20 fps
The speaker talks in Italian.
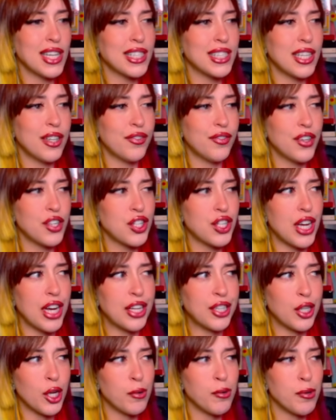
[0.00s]
sta
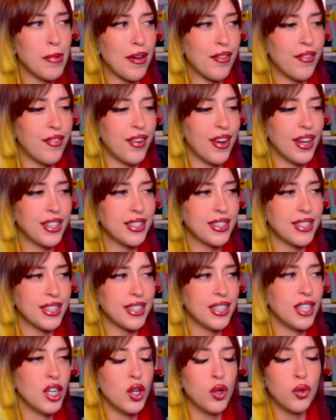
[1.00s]
facendo Bubba
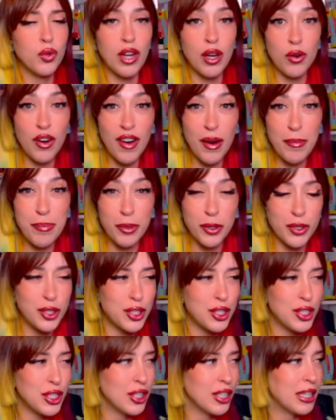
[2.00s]
Fant? Una nuova
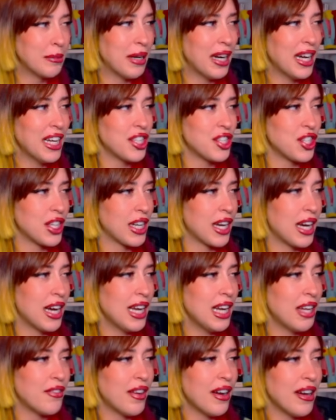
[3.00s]
pozione magica,
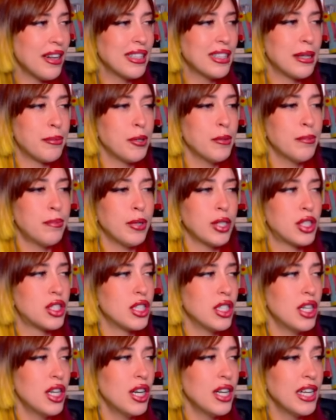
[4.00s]
elefante più
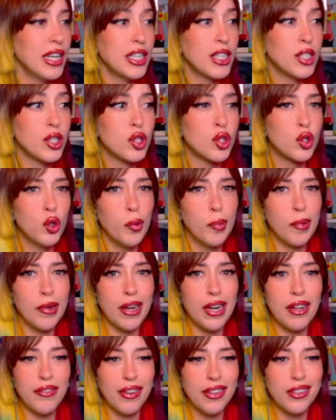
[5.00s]
pozione,
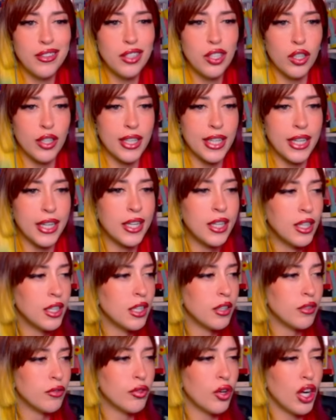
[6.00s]
super elefantone.
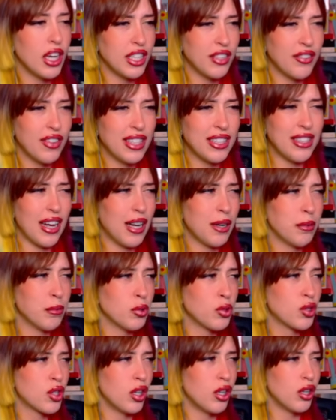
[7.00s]
Oh, vuole diventare
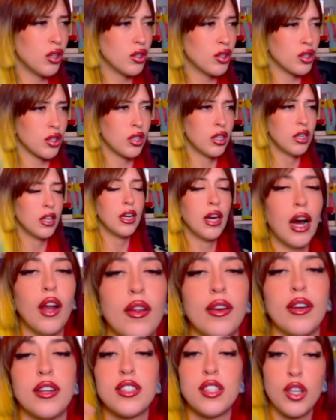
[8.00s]
muscoloso.
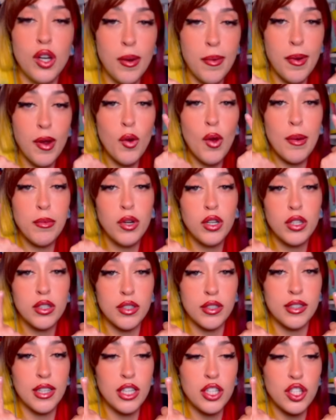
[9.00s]
Allora, siccome lui è
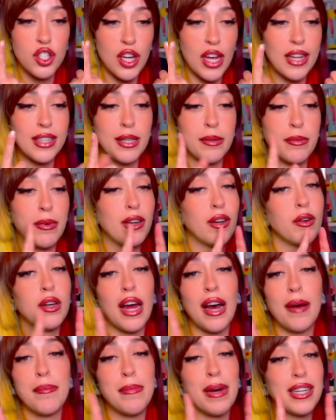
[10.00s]
molto intelligente ma
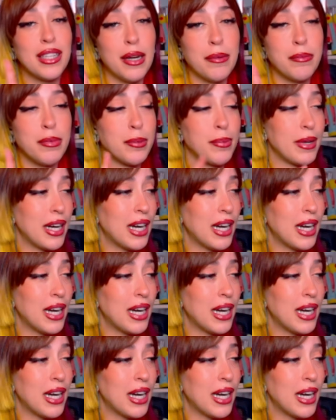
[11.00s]
non ha mai tempo per